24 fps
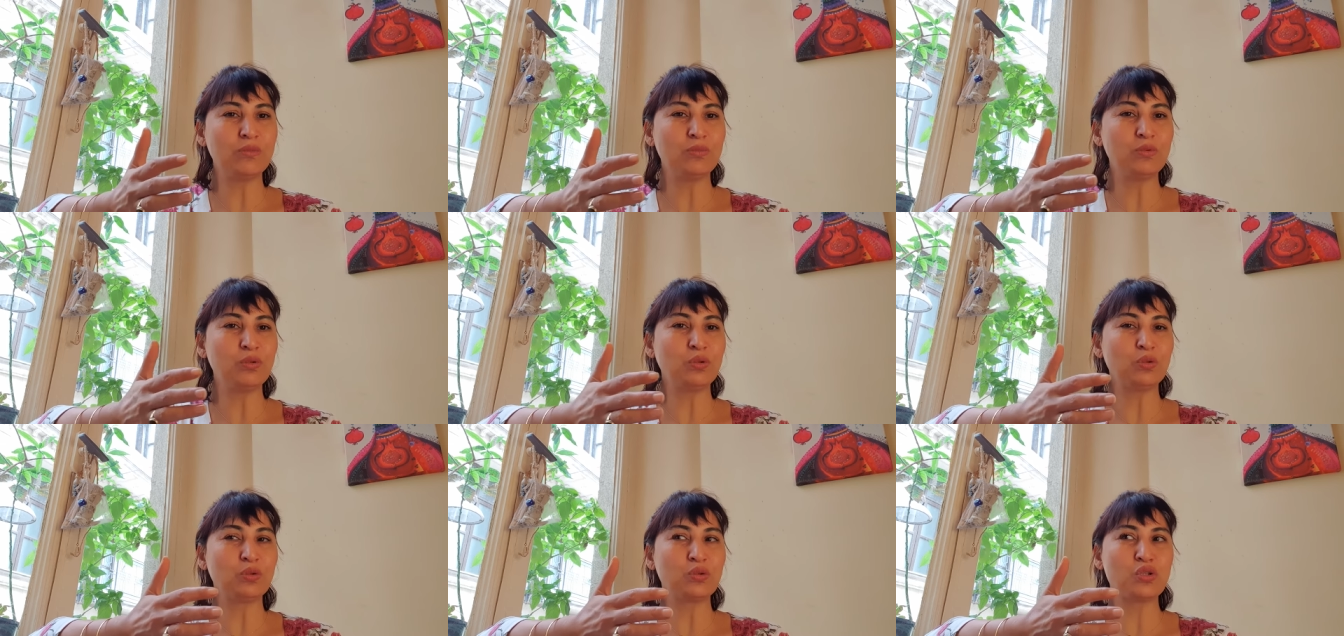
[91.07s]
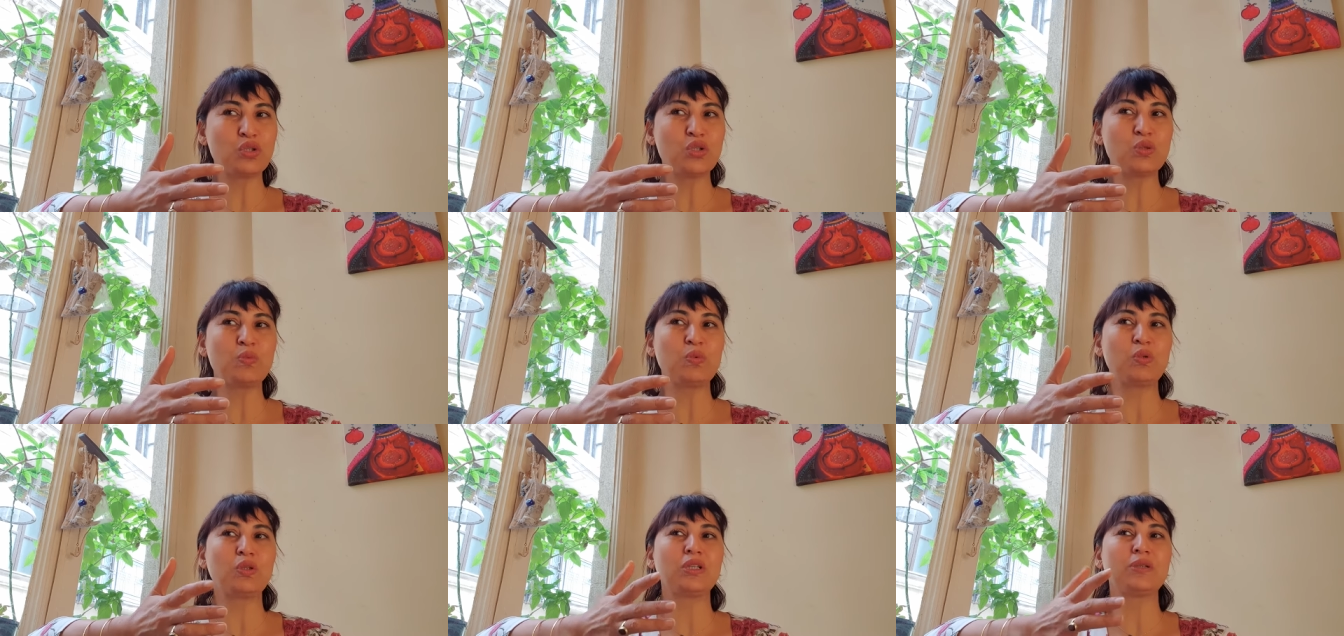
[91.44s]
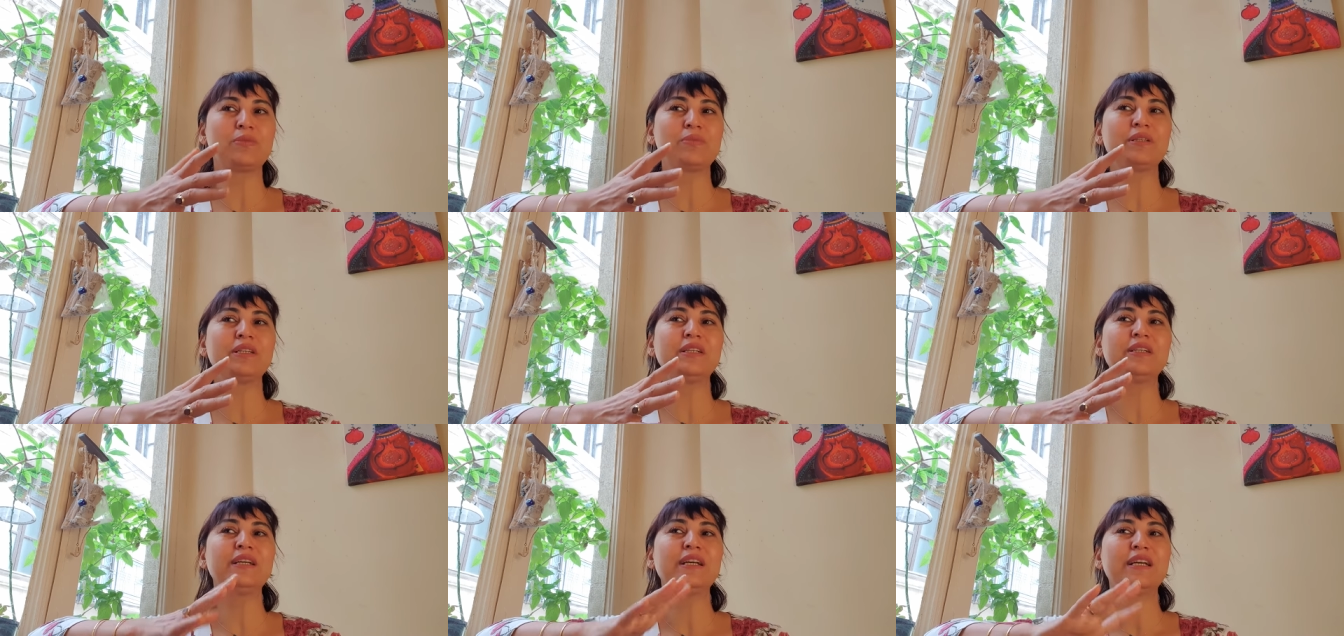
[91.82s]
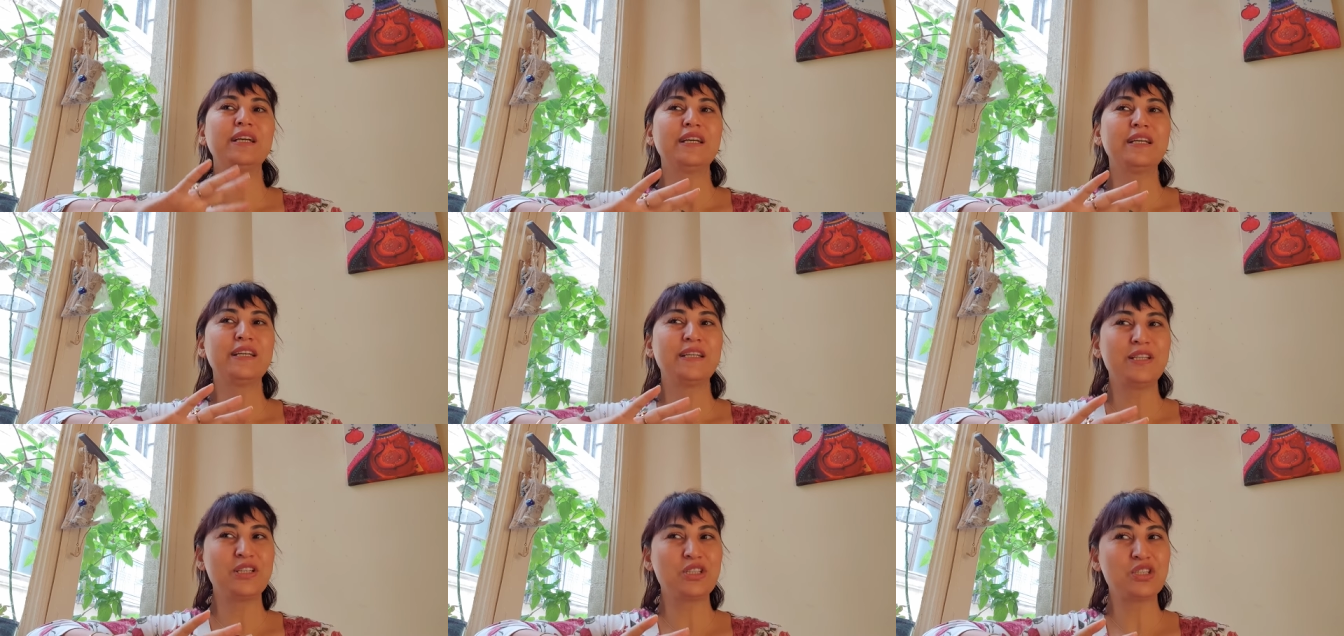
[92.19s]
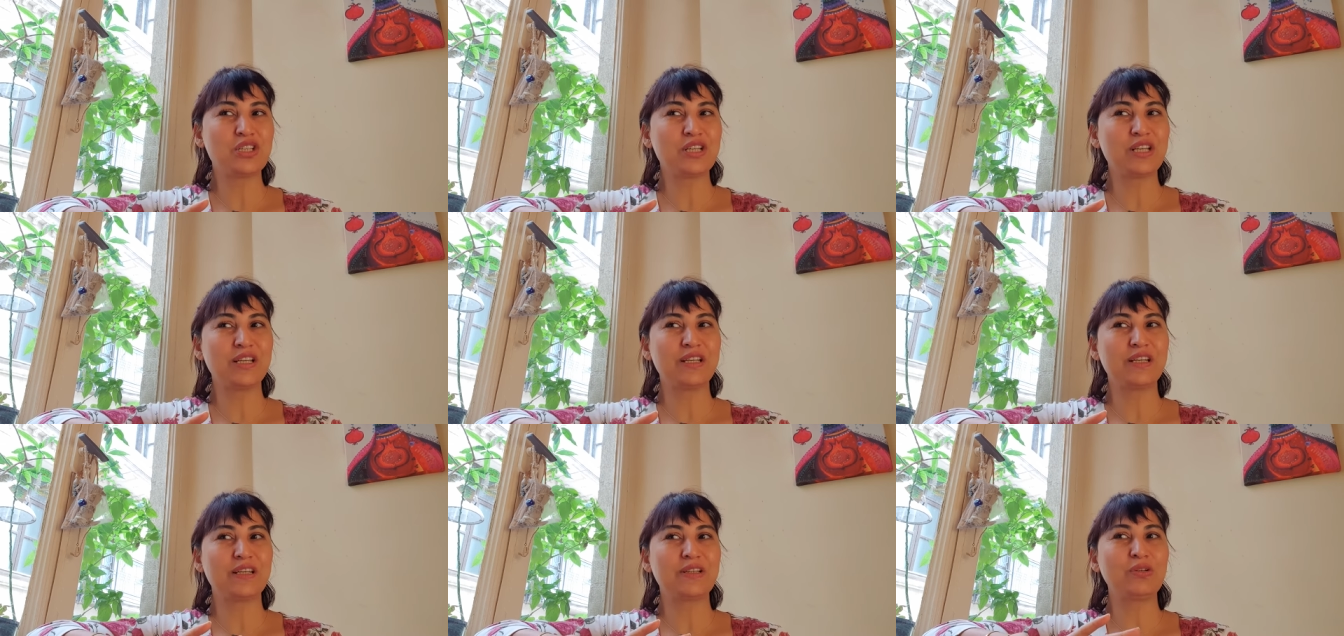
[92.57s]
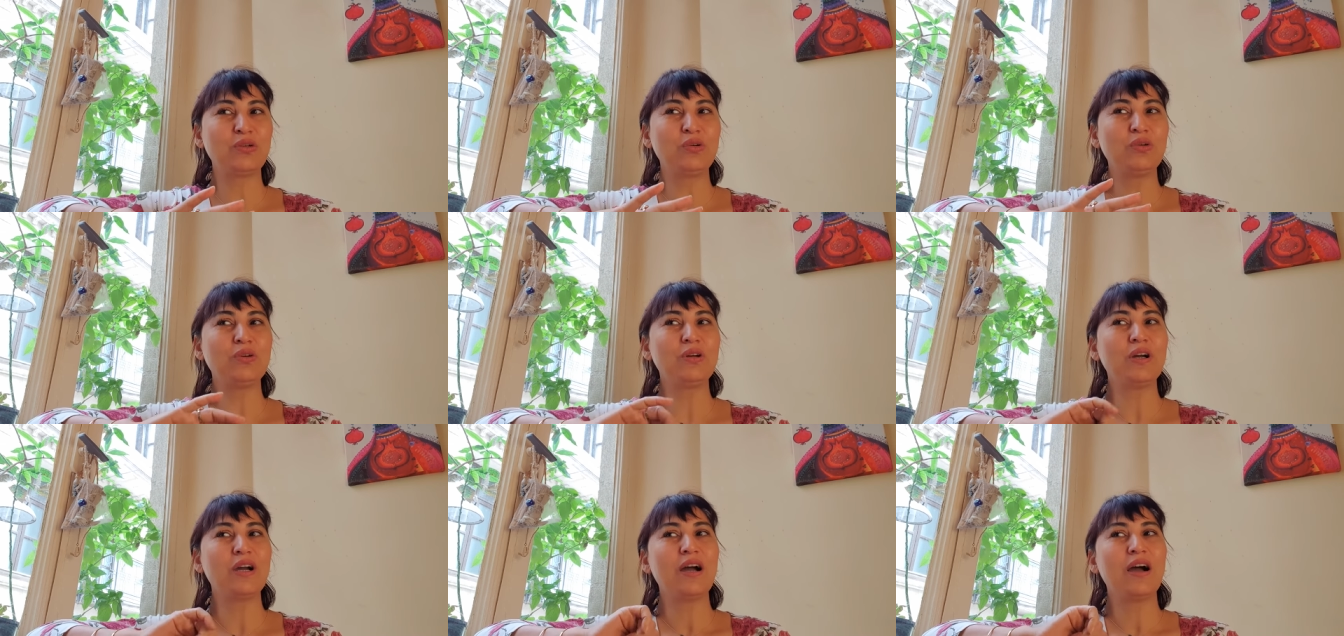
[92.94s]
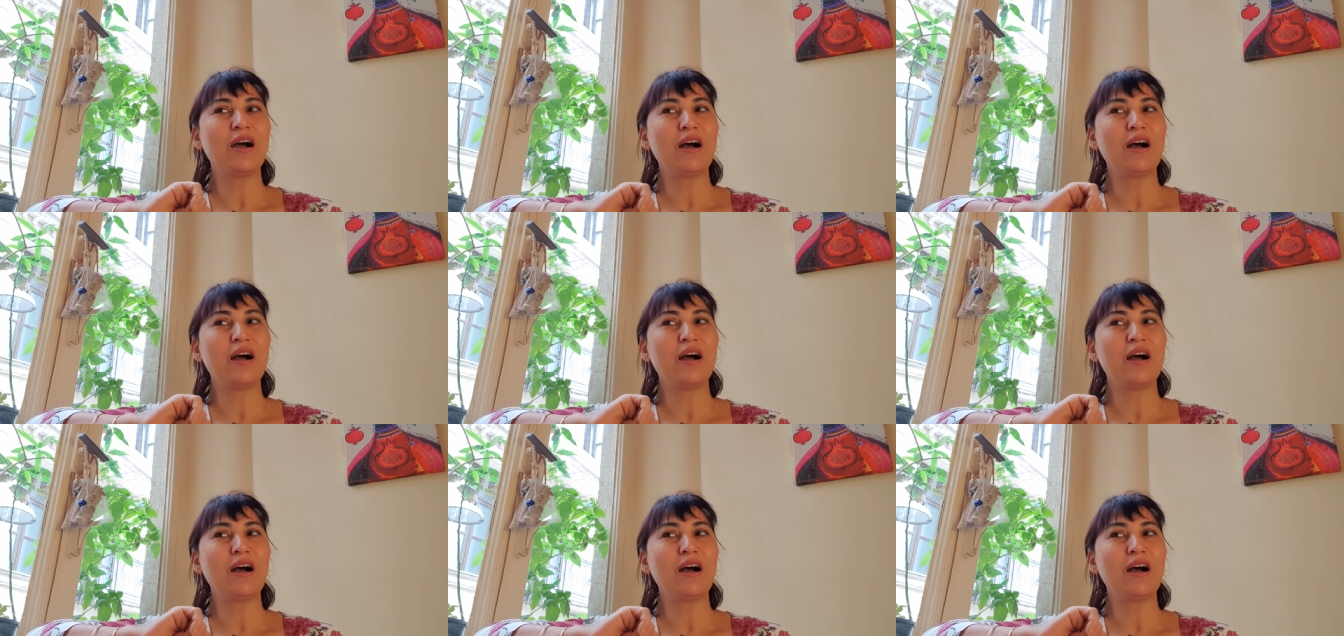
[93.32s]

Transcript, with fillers: bir oluşum olabilir. Hiç gerek yok.